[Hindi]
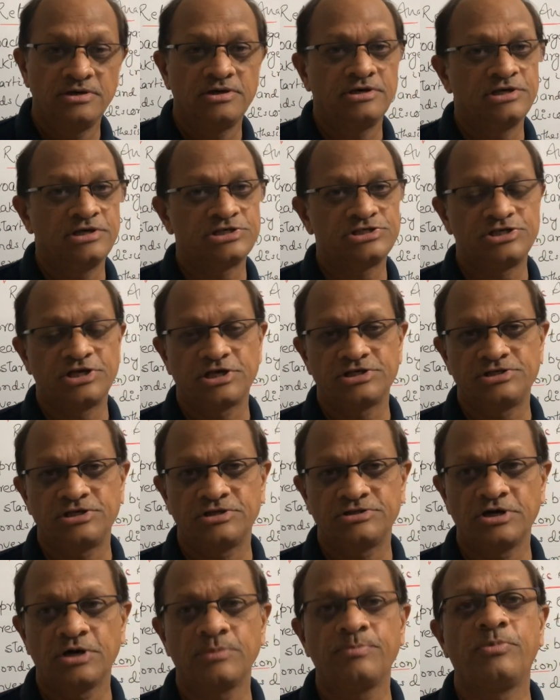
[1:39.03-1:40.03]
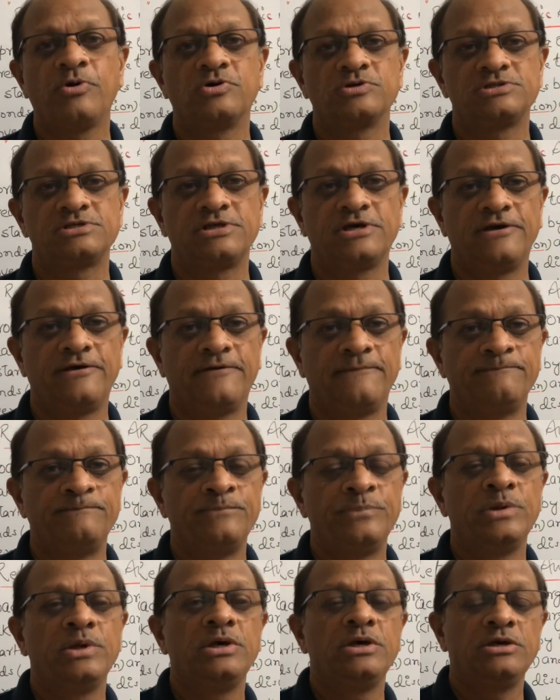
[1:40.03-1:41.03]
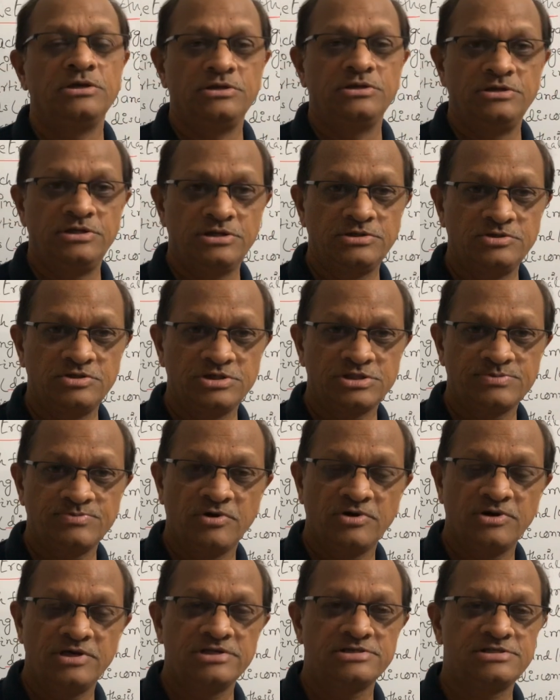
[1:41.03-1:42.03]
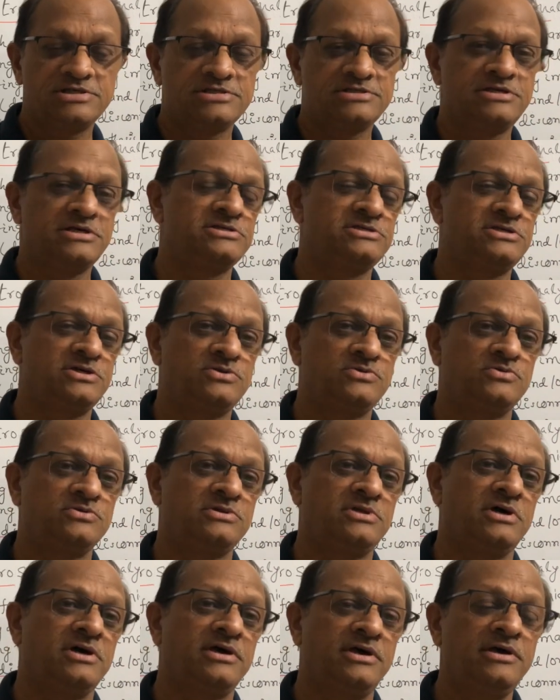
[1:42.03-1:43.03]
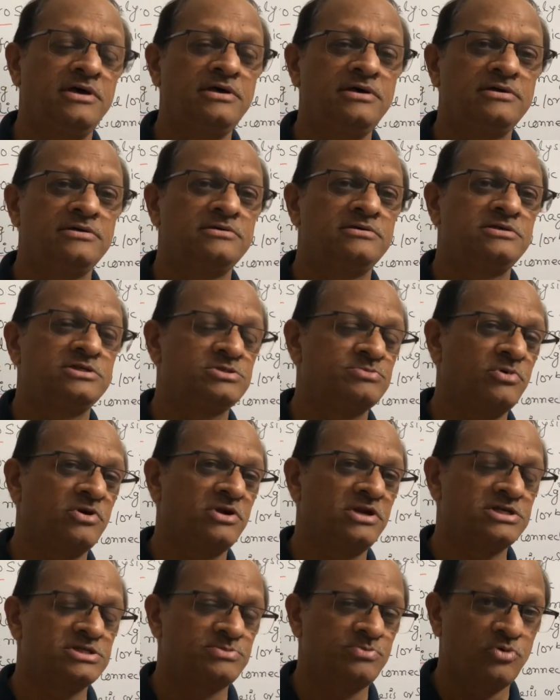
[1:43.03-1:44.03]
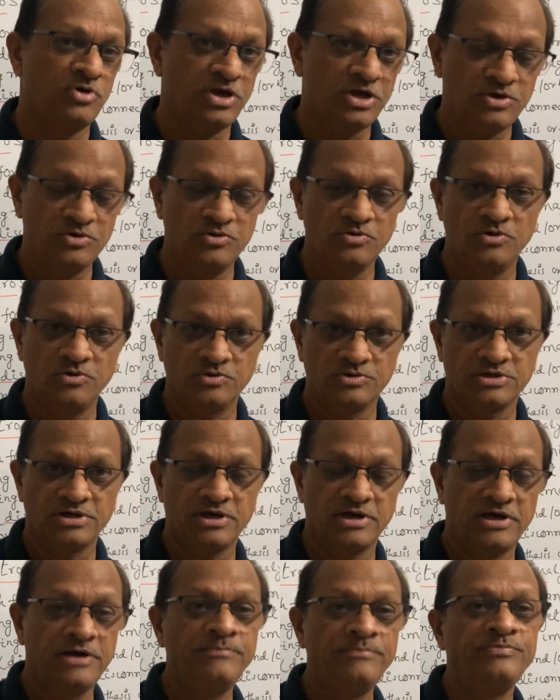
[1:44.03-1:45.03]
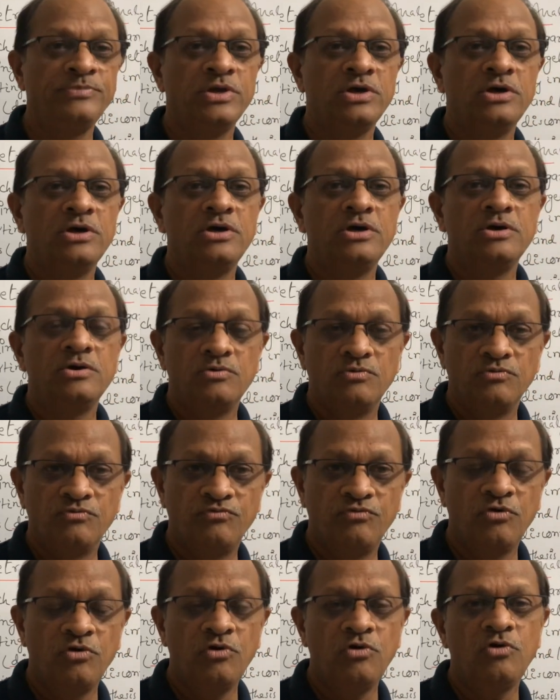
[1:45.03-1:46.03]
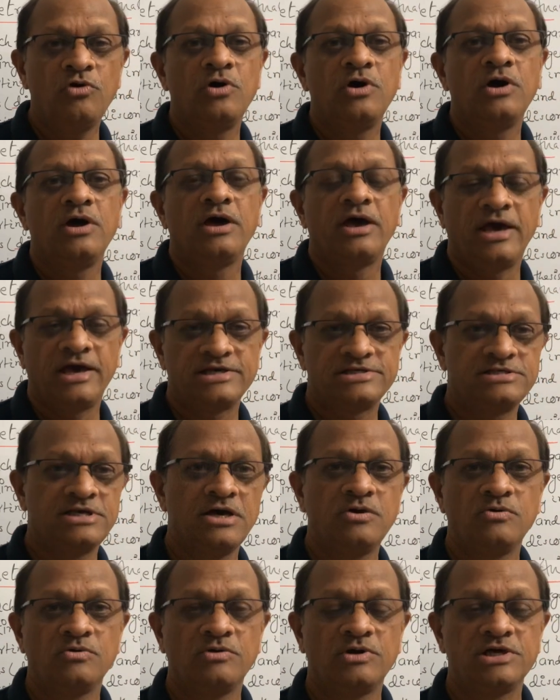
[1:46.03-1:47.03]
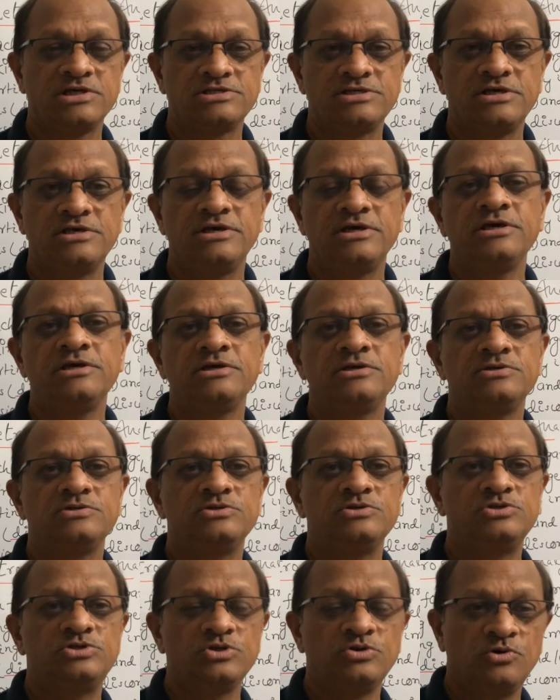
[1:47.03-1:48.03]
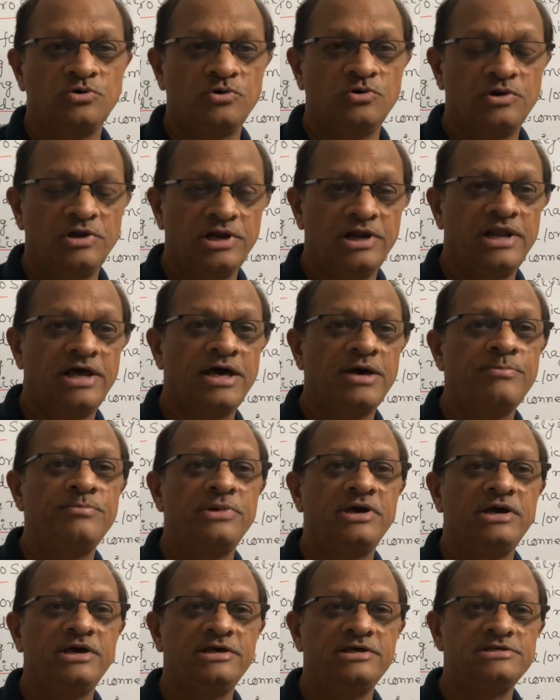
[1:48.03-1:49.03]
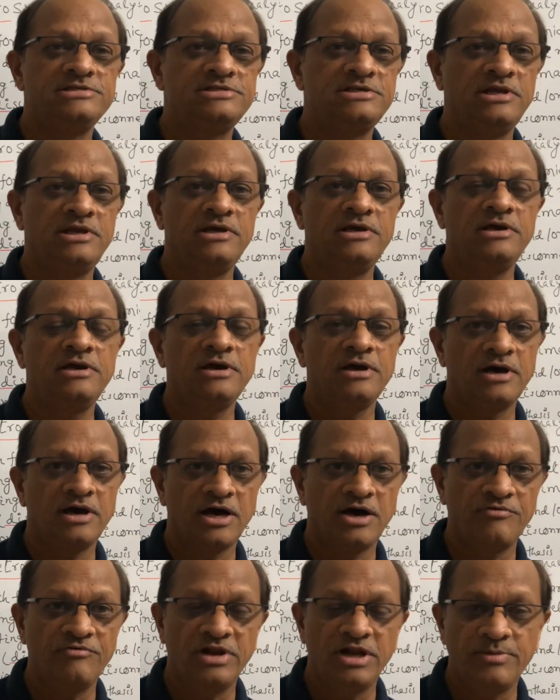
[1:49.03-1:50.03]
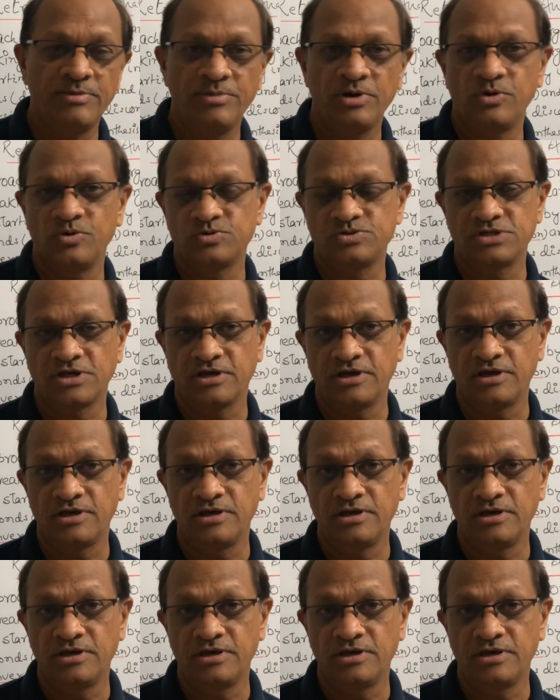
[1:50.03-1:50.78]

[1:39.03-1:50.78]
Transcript: स्ट्रक्चर तक पहुंचते हैं ये जो स्मॉलेस्ट स्ट्रक्चर होता है स्मॉलेस्ट मॉलिक्यूल होता है वो ऐसा होना चाहिए जो लैब में इजीली अवेलेबल हो सके